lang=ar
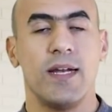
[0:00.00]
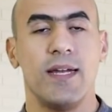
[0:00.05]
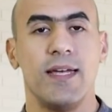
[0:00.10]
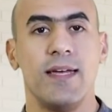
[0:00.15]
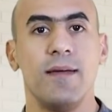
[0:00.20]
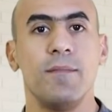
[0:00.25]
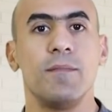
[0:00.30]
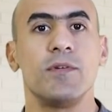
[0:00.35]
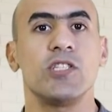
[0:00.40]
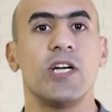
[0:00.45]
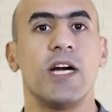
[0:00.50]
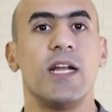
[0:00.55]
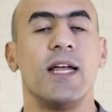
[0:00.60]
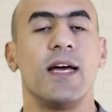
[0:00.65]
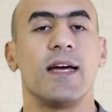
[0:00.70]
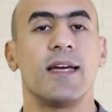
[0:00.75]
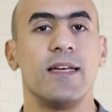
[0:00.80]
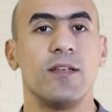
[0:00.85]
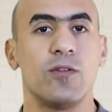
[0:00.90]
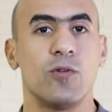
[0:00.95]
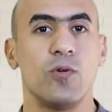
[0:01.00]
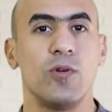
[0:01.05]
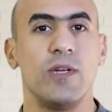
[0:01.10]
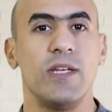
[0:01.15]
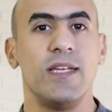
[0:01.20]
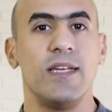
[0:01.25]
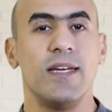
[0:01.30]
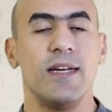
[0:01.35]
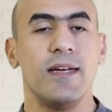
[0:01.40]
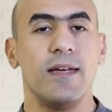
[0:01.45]
عليه بيجعلها
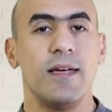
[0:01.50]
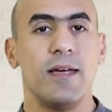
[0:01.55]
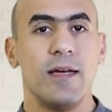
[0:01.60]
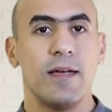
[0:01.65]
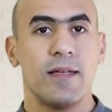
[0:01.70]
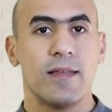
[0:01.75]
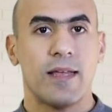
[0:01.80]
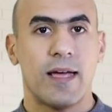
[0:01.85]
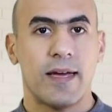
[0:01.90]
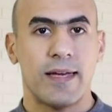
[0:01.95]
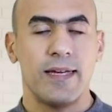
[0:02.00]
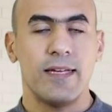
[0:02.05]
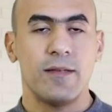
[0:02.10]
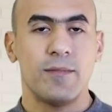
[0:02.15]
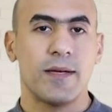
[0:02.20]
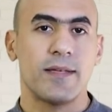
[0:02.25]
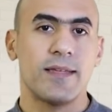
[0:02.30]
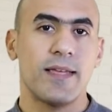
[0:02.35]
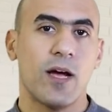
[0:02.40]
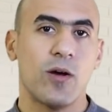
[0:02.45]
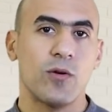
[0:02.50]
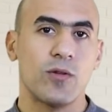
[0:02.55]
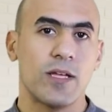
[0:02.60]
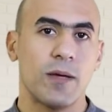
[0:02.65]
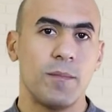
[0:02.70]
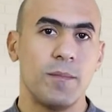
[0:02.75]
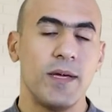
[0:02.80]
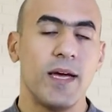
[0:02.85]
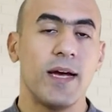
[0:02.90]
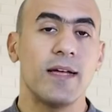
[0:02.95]
كيتونية أكيد بدك تاخذ
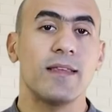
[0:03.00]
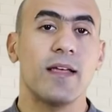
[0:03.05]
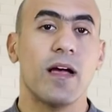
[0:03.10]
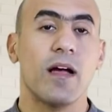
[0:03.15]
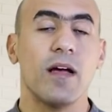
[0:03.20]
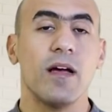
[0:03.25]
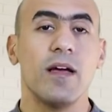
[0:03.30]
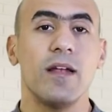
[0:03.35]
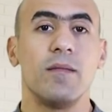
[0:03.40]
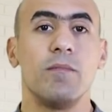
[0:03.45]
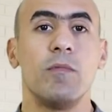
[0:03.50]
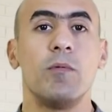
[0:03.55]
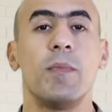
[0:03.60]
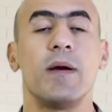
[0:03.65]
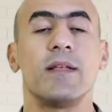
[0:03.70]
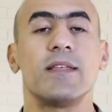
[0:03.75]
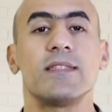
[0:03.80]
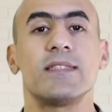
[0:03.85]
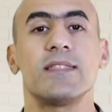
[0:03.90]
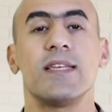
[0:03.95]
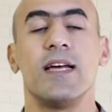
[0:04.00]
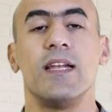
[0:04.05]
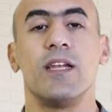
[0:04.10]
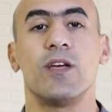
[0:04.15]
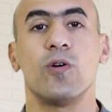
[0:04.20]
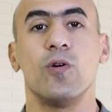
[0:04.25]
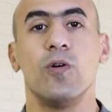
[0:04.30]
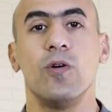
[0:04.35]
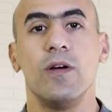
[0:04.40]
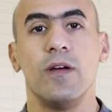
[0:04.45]
كميات أقل مما
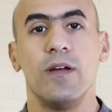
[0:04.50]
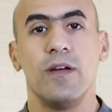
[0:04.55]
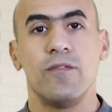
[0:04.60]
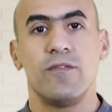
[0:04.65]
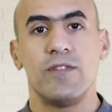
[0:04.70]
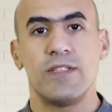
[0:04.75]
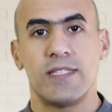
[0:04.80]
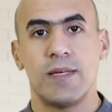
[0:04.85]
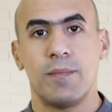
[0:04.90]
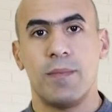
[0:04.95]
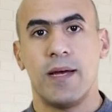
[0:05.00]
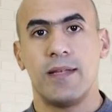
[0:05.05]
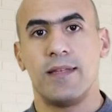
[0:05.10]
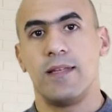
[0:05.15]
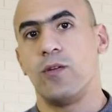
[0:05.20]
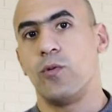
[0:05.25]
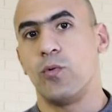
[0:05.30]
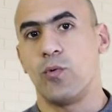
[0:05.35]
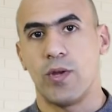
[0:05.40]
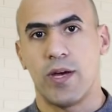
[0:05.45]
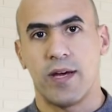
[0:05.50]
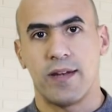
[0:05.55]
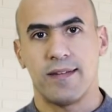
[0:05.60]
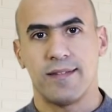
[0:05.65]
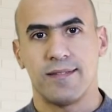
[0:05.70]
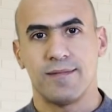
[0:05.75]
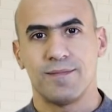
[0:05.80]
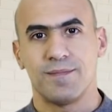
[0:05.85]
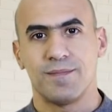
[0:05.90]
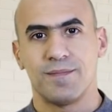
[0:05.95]
تستهلكه في الزبادي اليوناني